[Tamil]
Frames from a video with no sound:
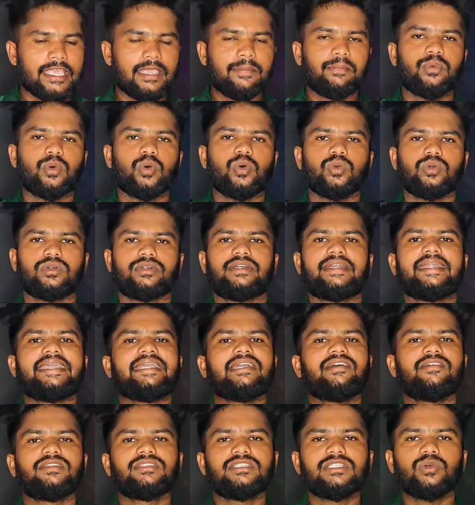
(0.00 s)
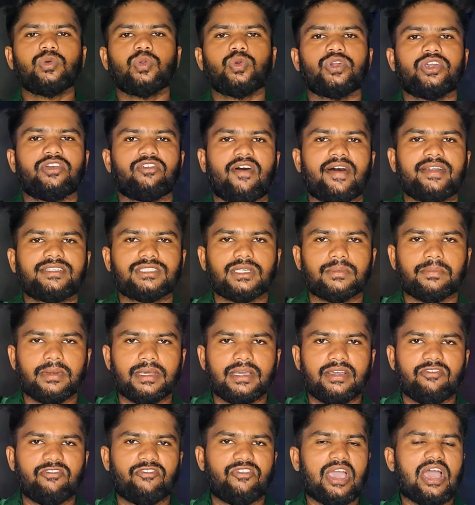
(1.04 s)
இப்போ நீங்கள் வந்து உங்களுடைய
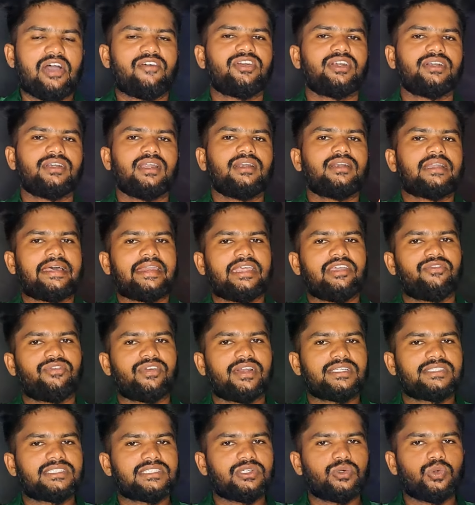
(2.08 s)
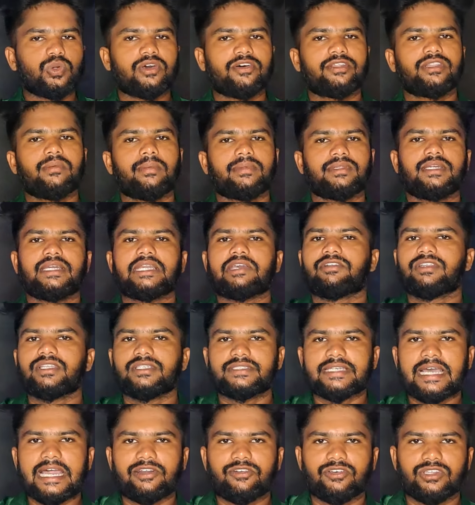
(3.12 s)
வாட்ஸ்அப்பில் ஃபேவரட்டாக நிறைய ஃப்ரெண்ட்ஸு கூட வந்து பார்த்தீங்கன்னா நீங்கள்
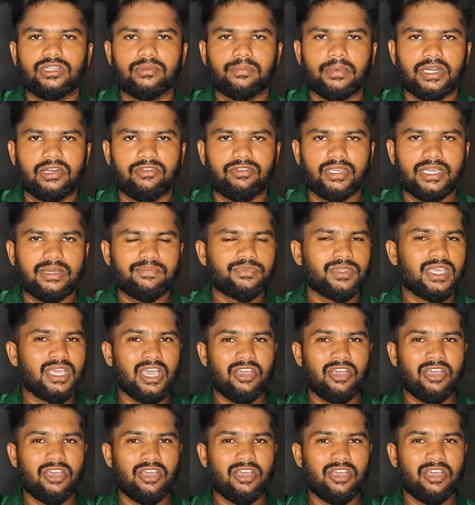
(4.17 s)
வந்து சேட் வந்து பண்ணுவீங்க